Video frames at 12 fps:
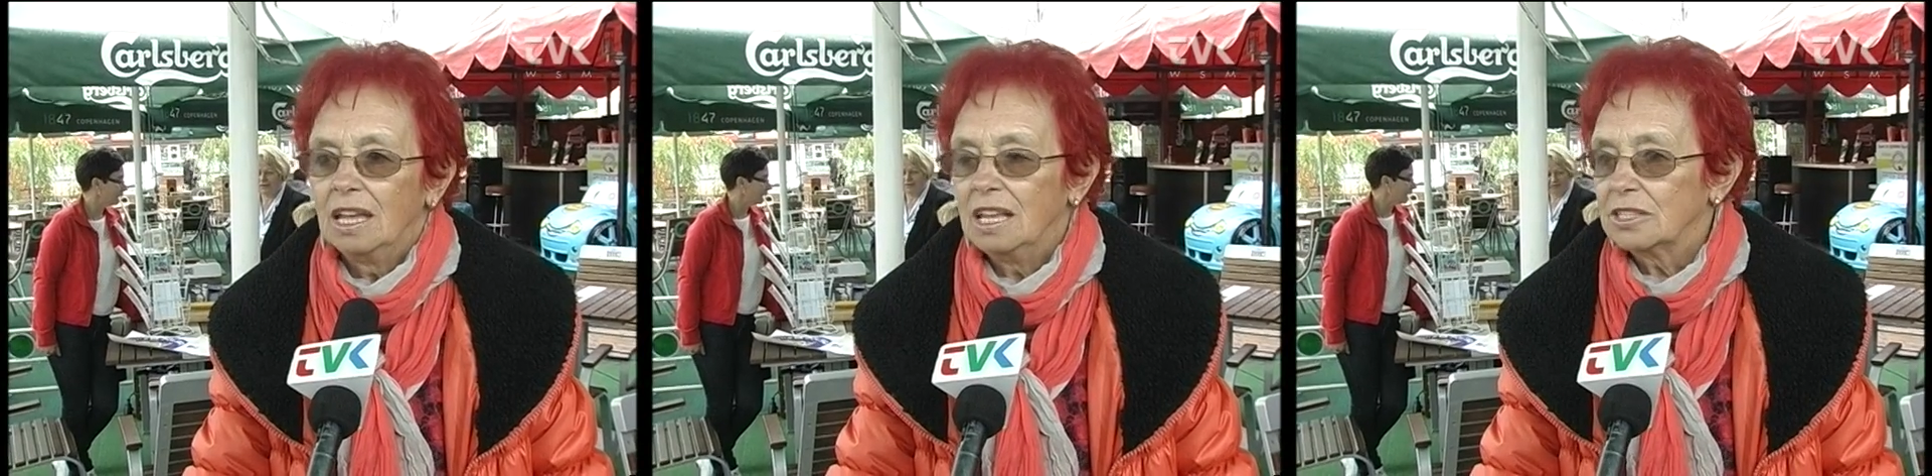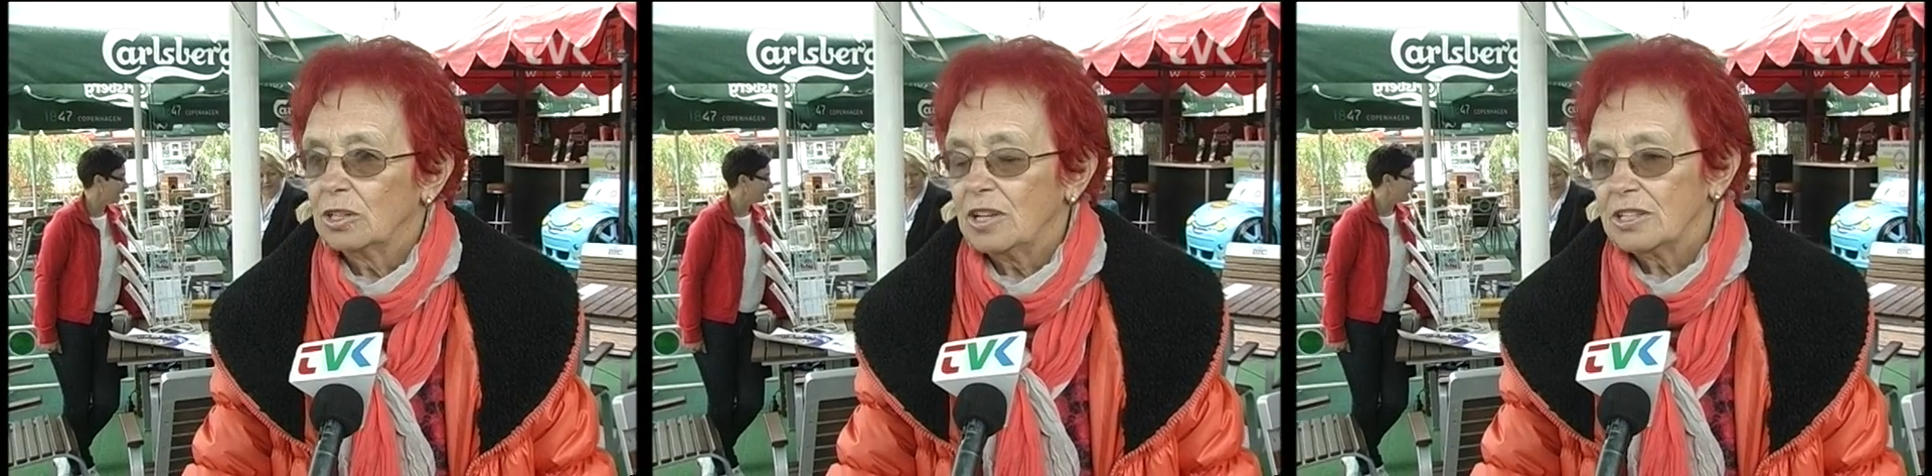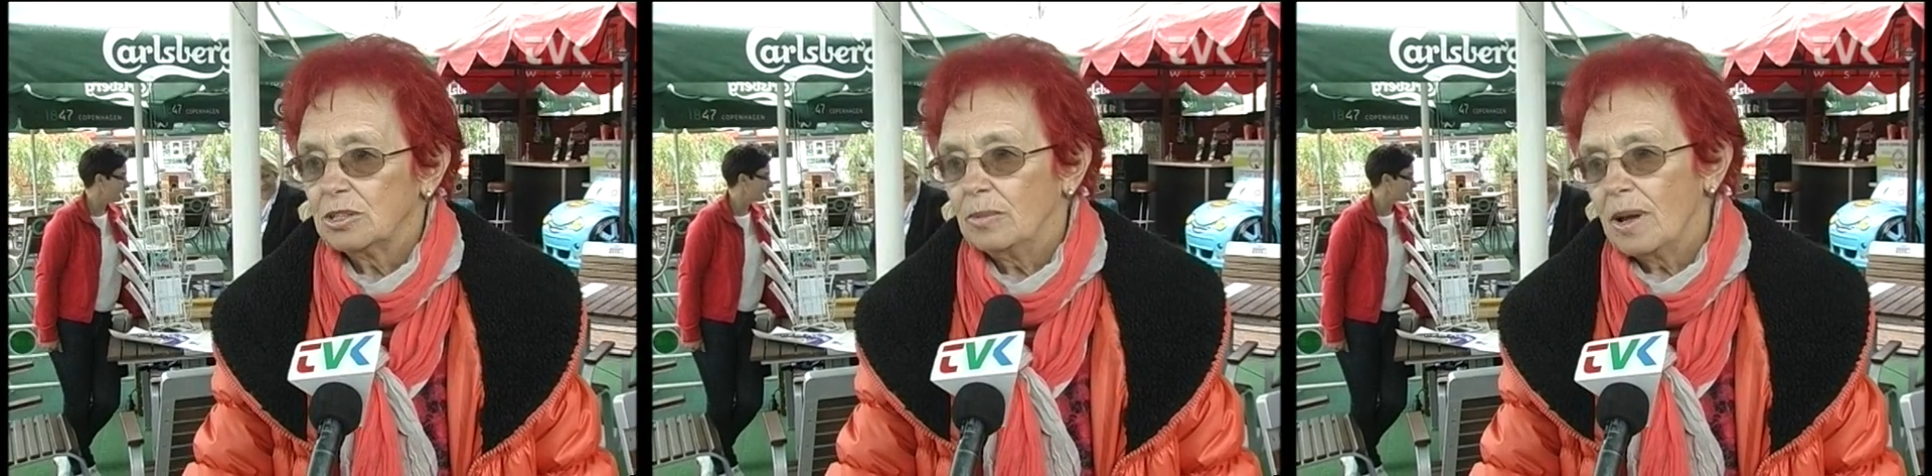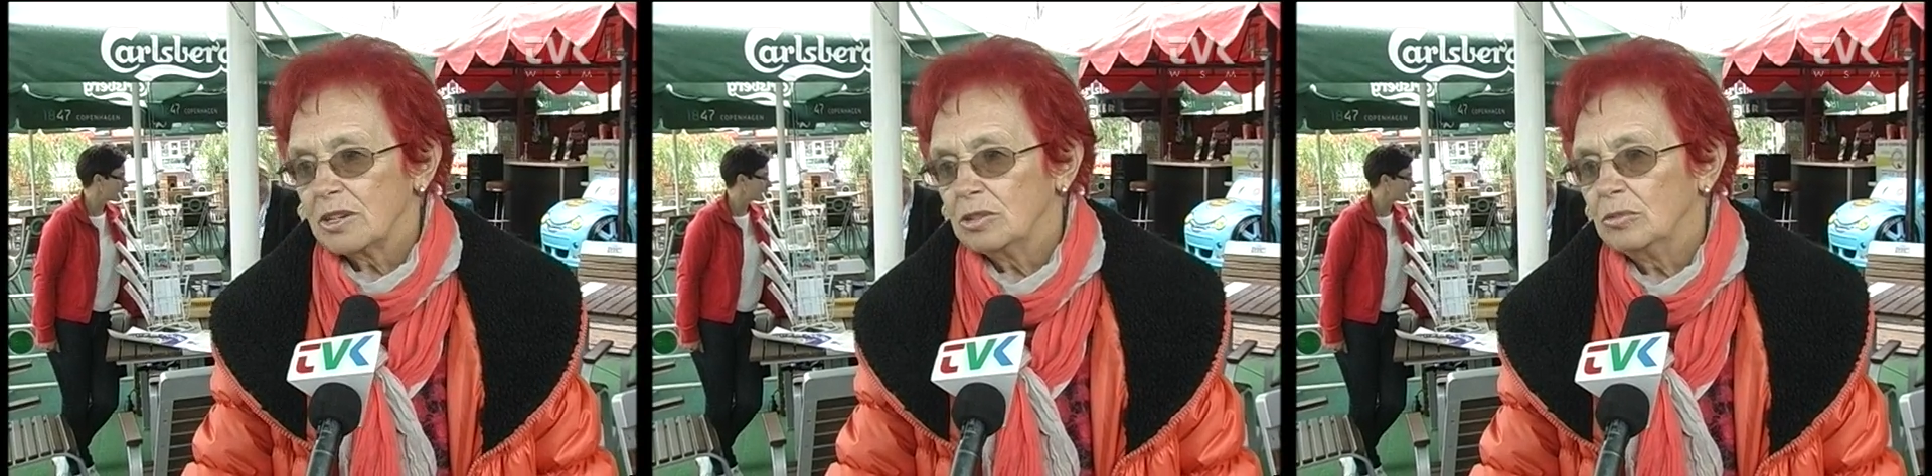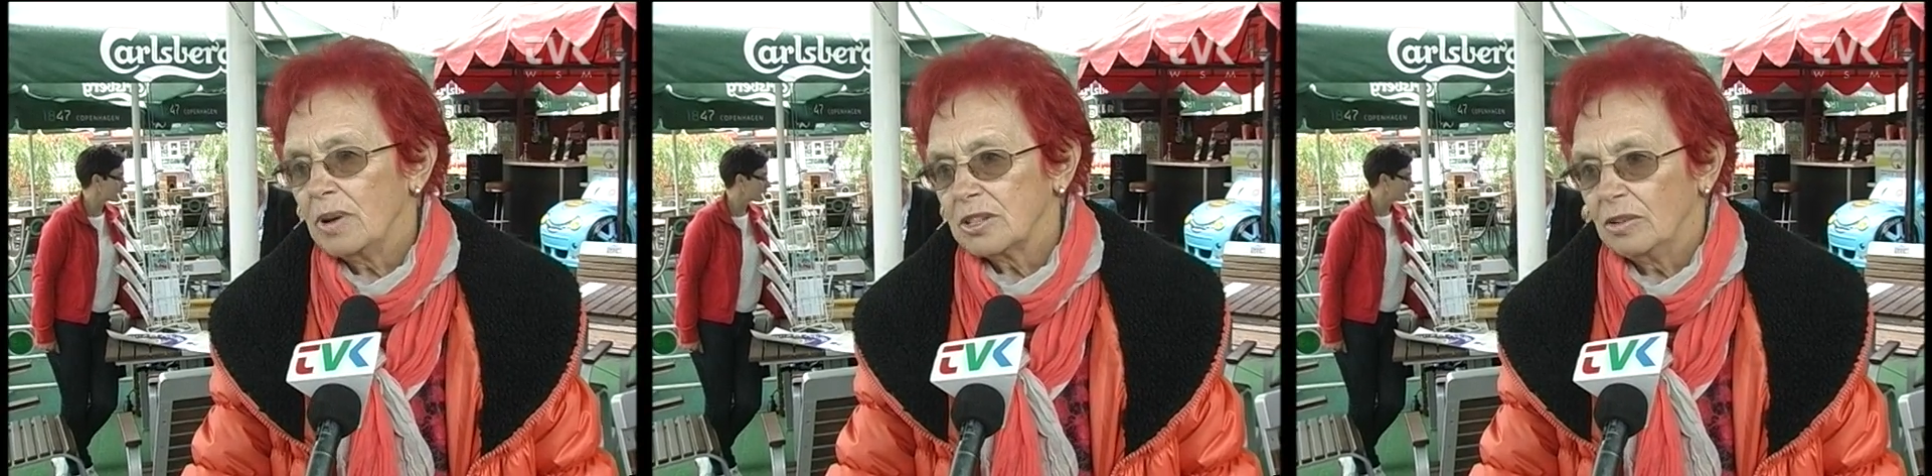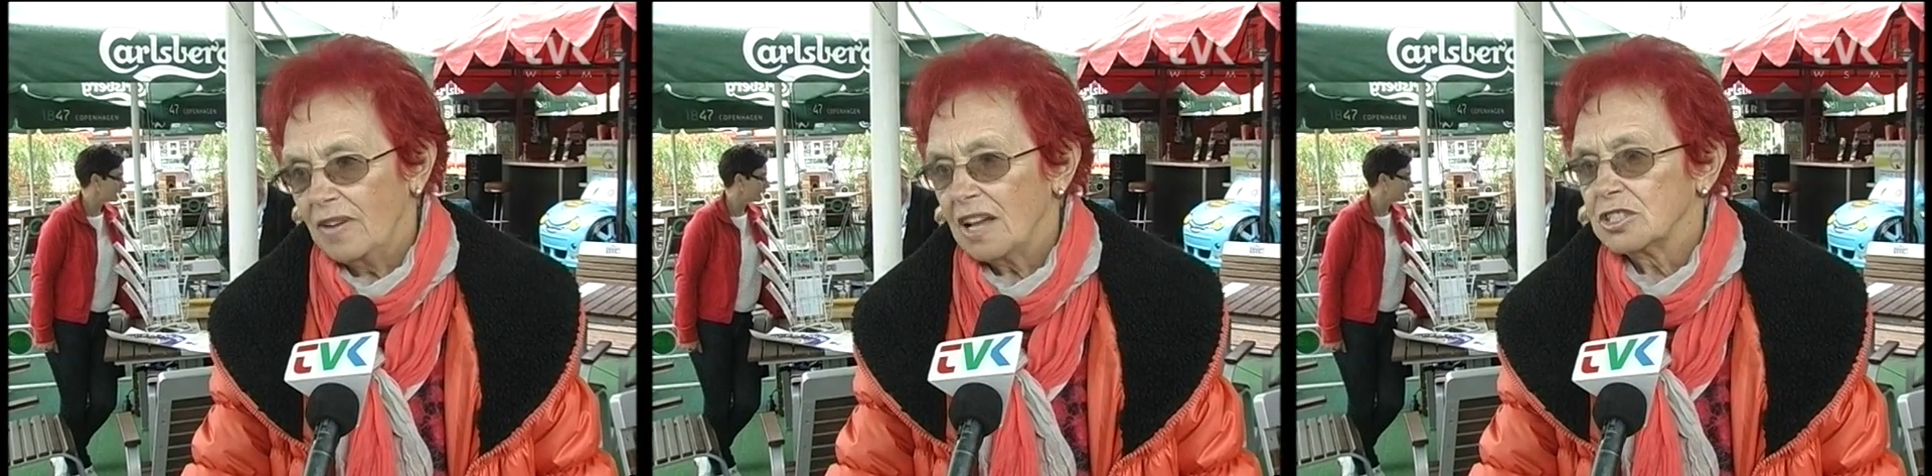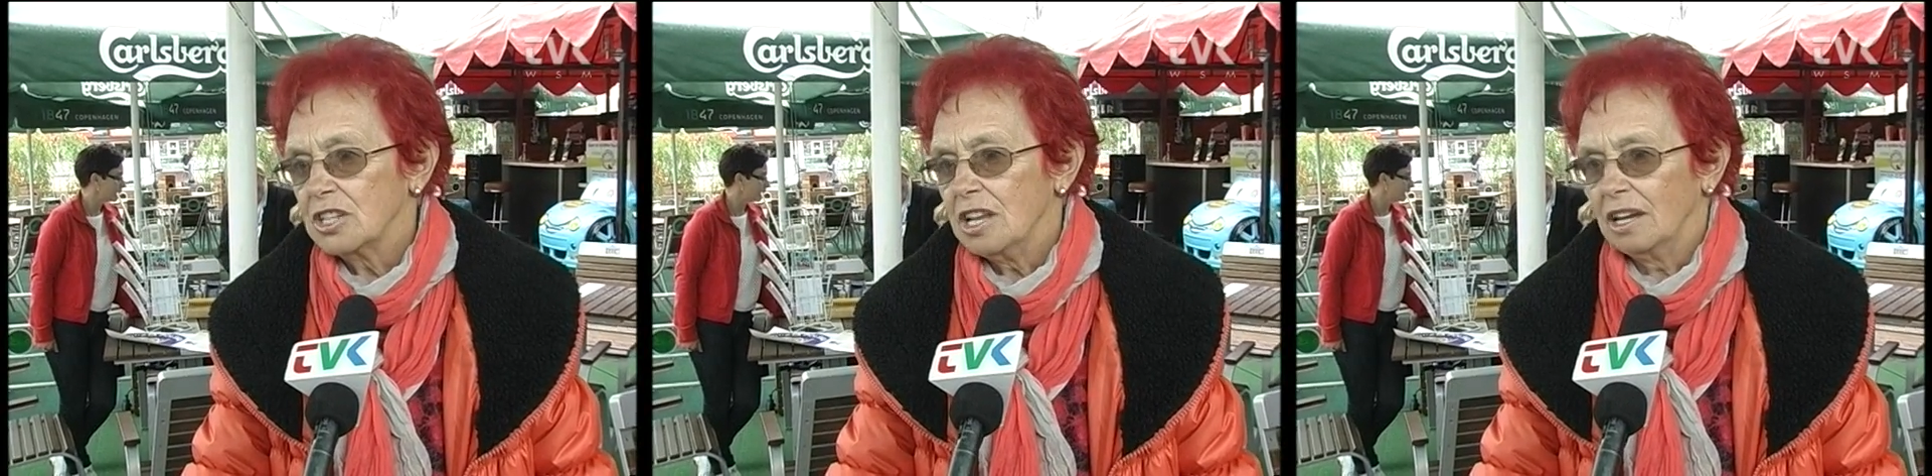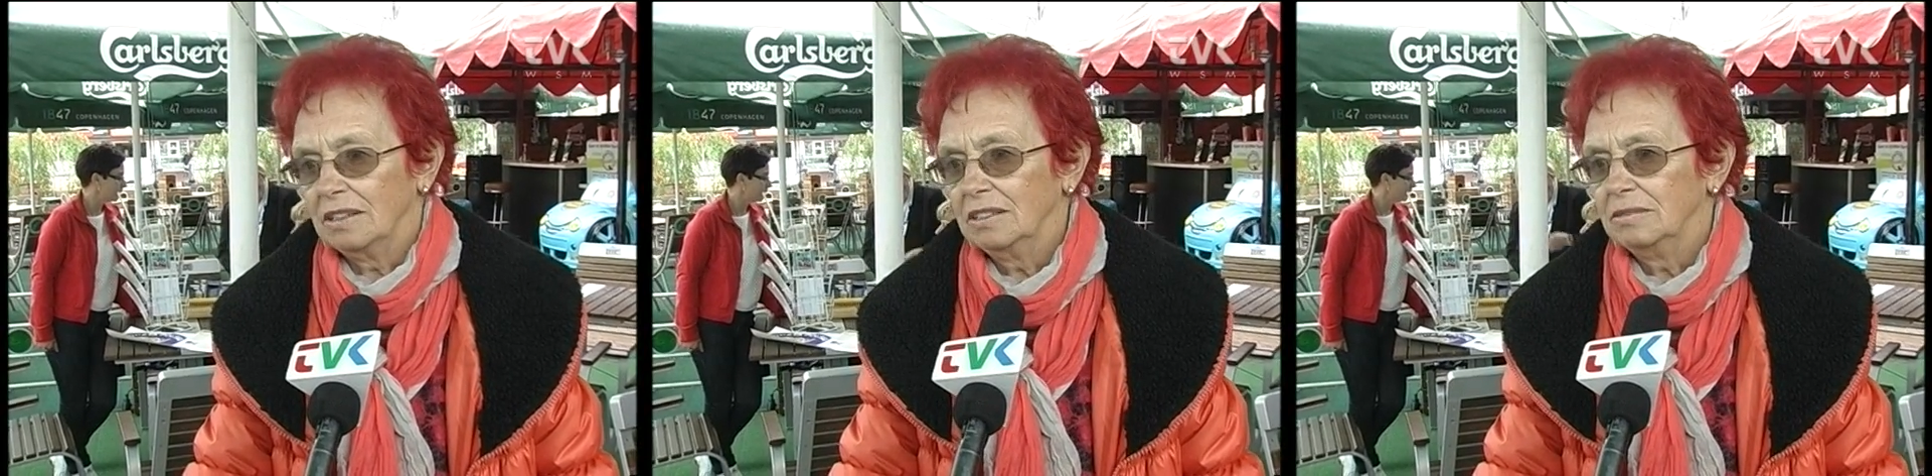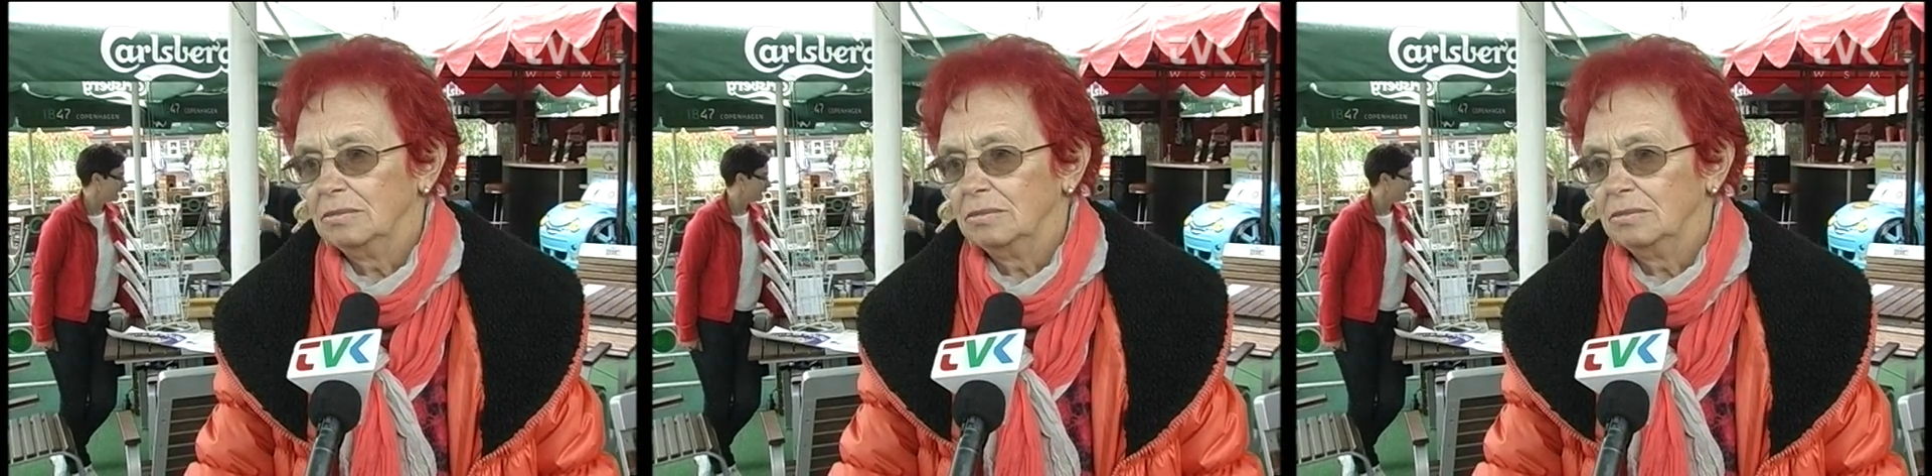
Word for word: Jest to, jest to bardzo, bardzo ważne,